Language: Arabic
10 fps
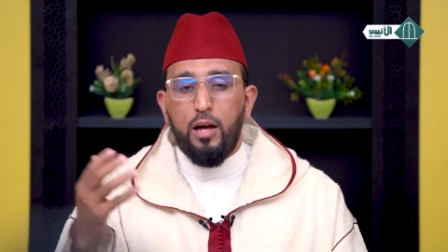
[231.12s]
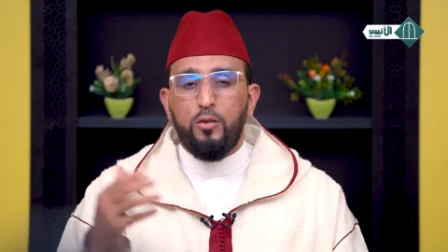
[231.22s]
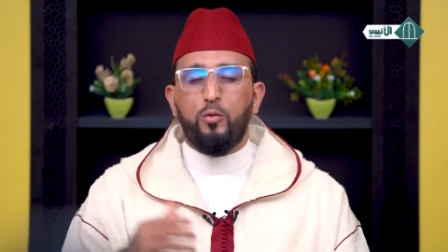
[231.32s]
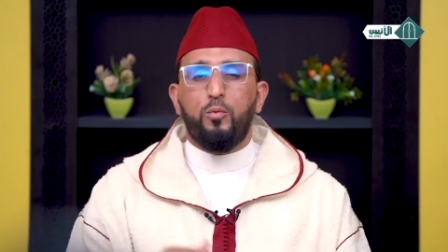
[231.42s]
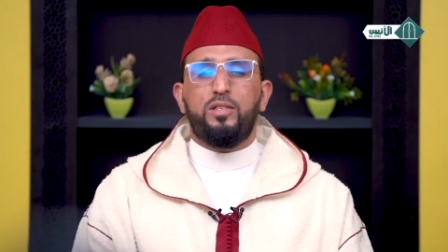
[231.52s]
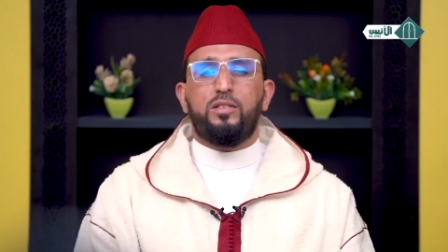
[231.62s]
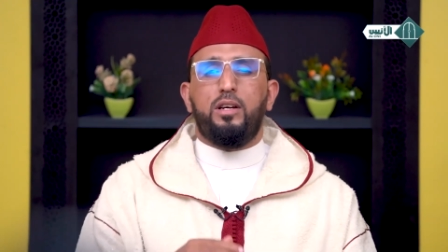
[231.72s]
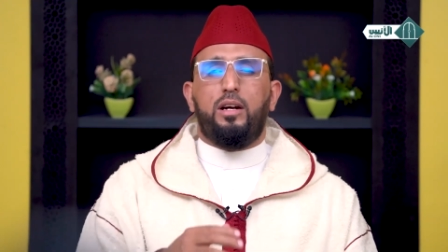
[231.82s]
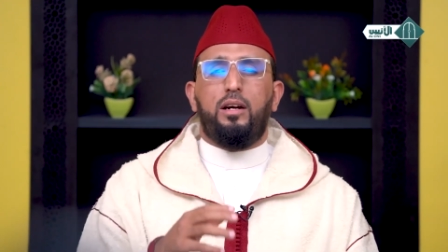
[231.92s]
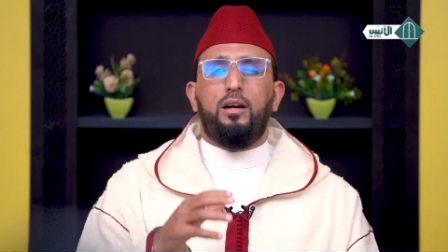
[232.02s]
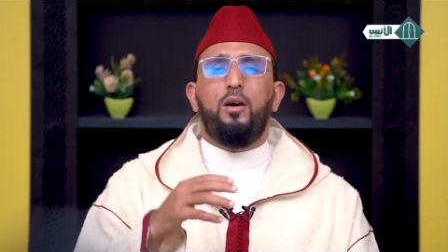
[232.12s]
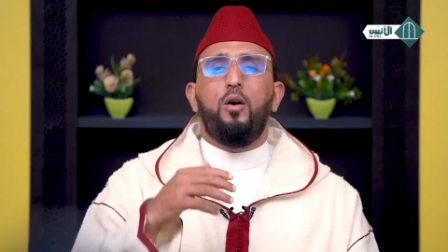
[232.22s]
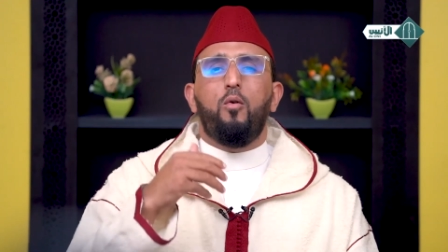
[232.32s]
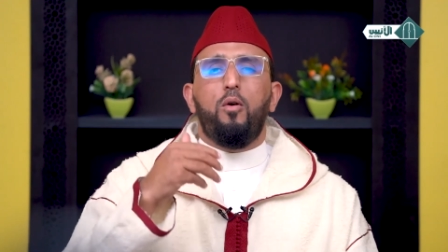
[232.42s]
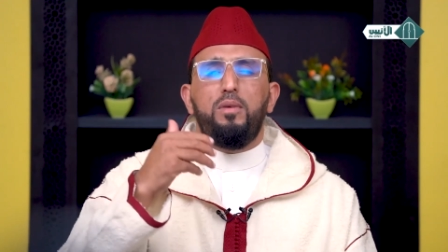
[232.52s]
ان توسع
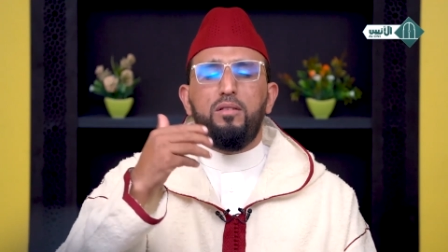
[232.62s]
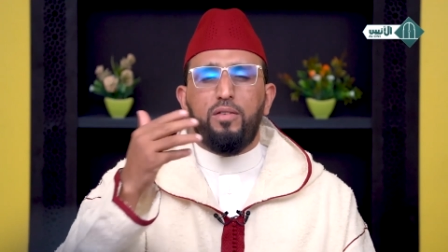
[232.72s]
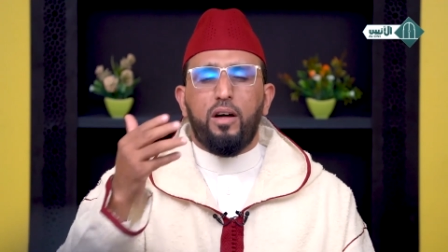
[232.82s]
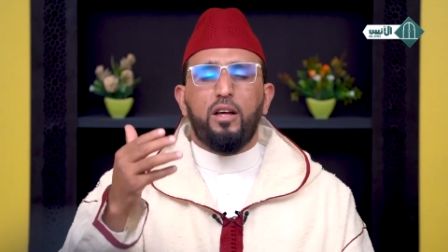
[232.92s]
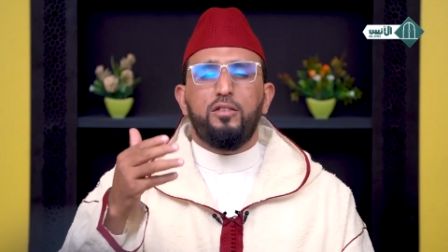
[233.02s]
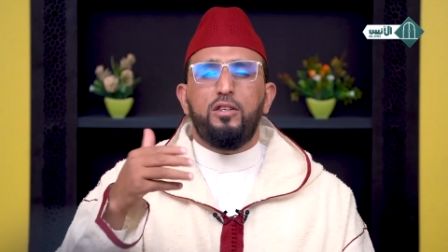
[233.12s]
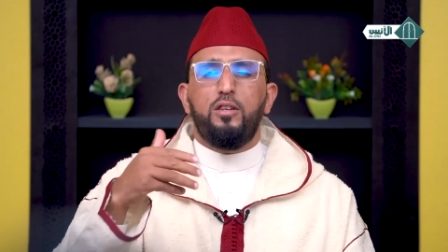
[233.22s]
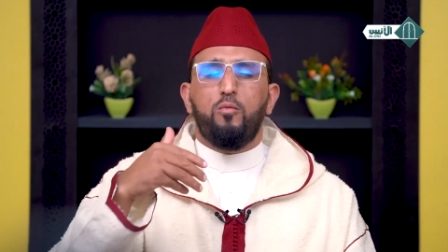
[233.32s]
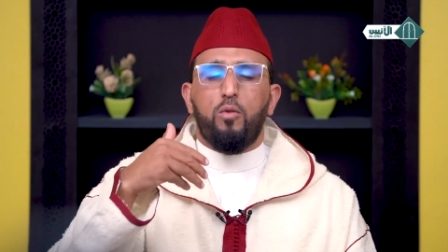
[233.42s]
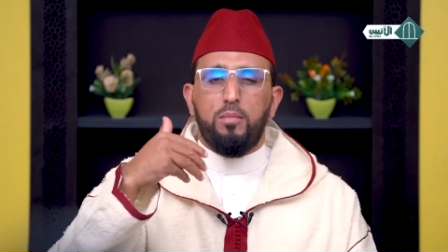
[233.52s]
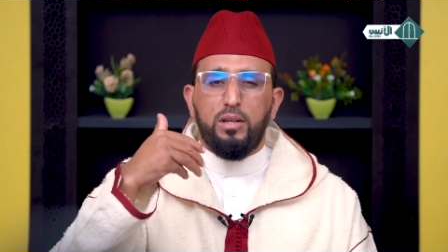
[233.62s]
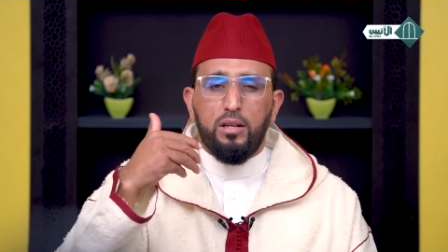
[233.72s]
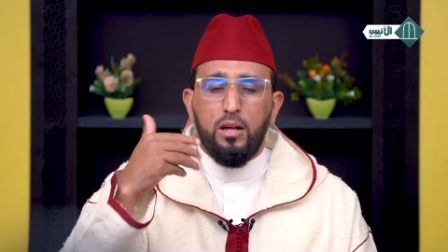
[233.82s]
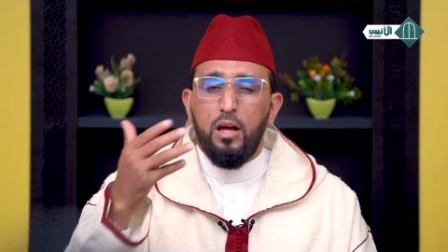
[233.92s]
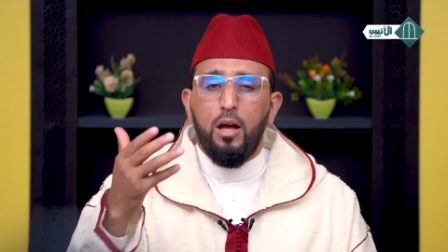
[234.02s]
ومن فرج
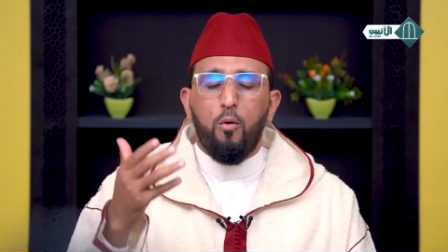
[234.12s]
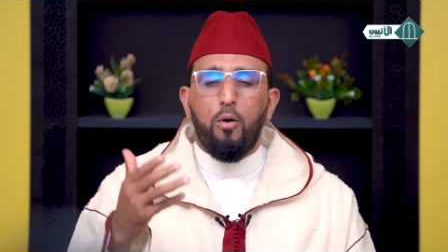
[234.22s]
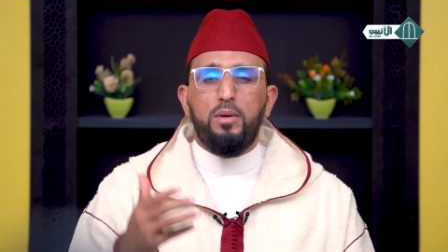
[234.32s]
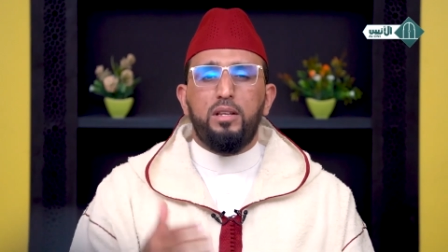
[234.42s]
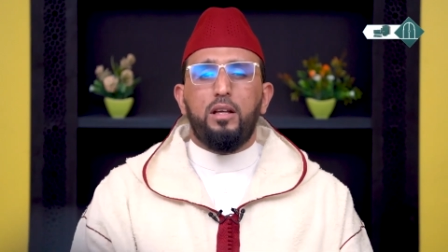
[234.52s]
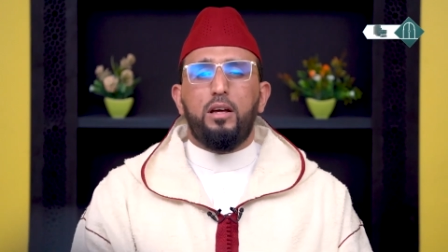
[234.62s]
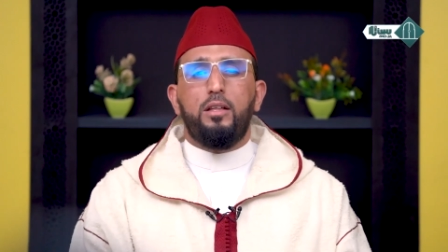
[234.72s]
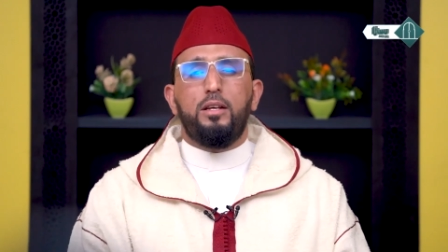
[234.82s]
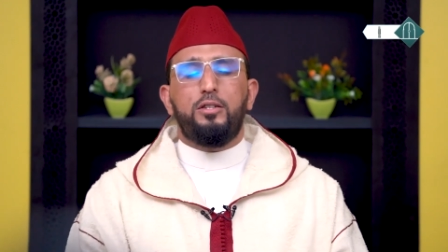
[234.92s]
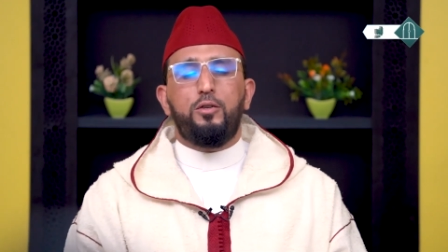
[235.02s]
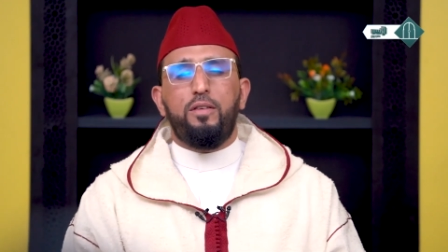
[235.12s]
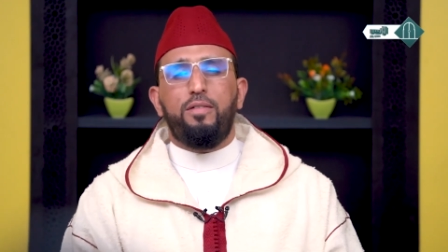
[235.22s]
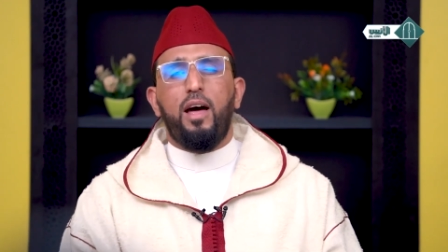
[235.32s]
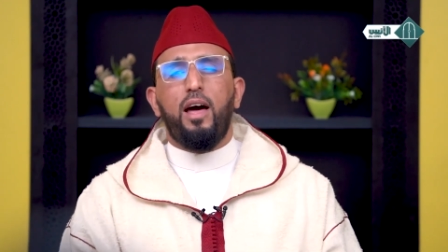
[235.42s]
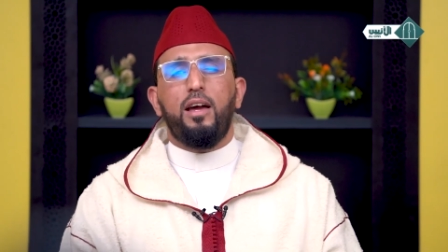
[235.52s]
ومن ومن
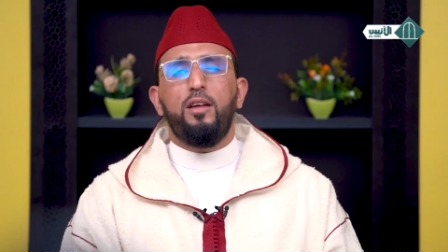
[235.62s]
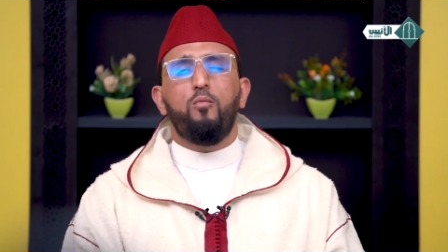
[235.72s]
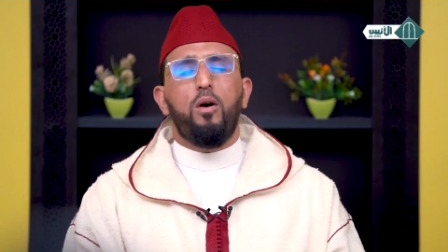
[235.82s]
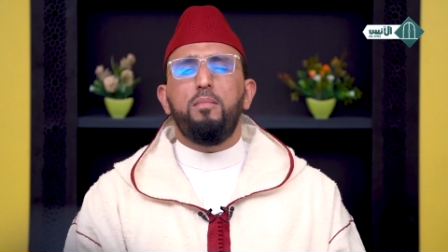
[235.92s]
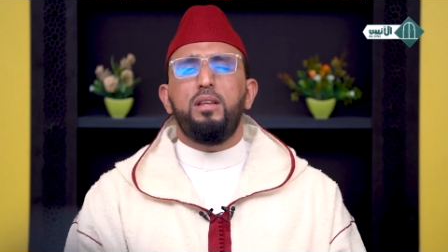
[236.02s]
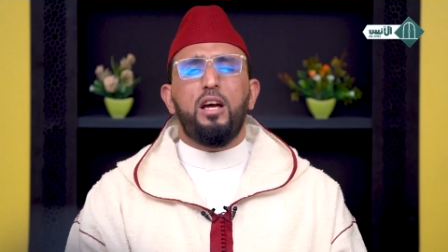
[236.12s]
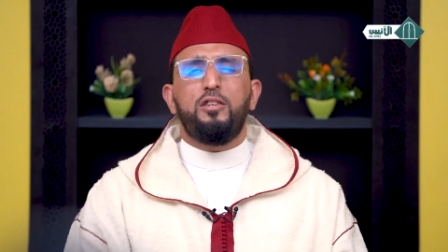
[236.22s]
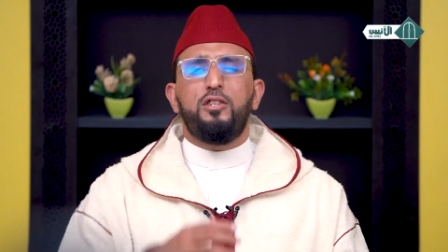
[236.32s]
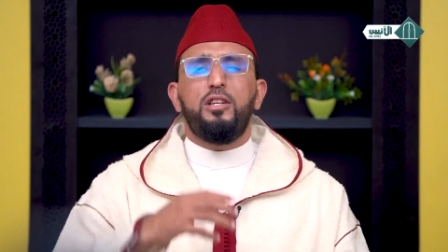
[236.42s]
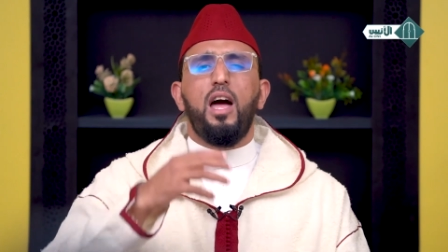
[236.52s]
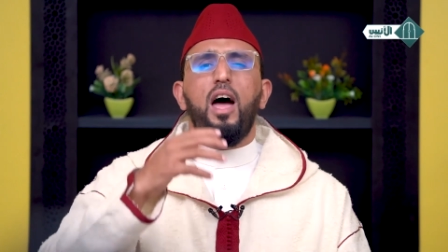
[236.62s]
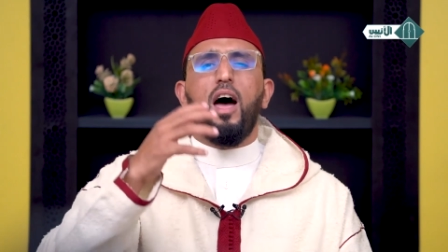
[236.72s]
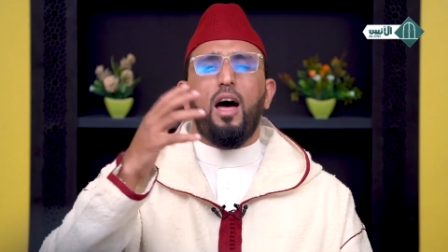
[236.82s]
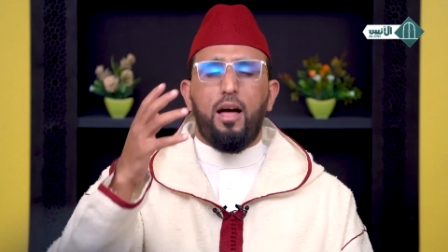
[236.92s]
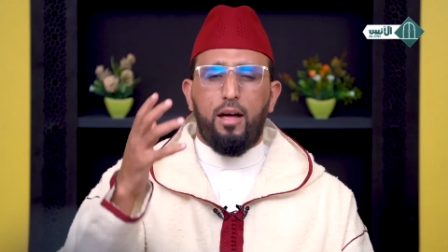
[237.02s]
شفاء ومن
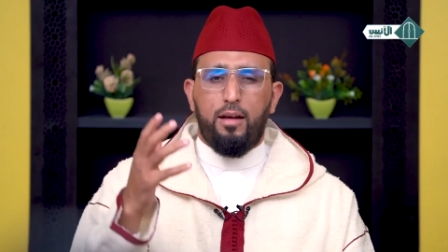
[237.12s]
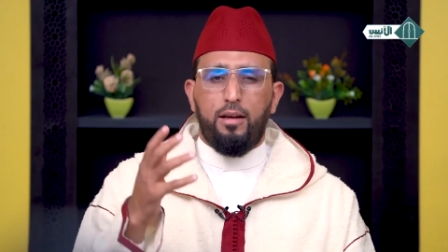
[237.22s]
أشياء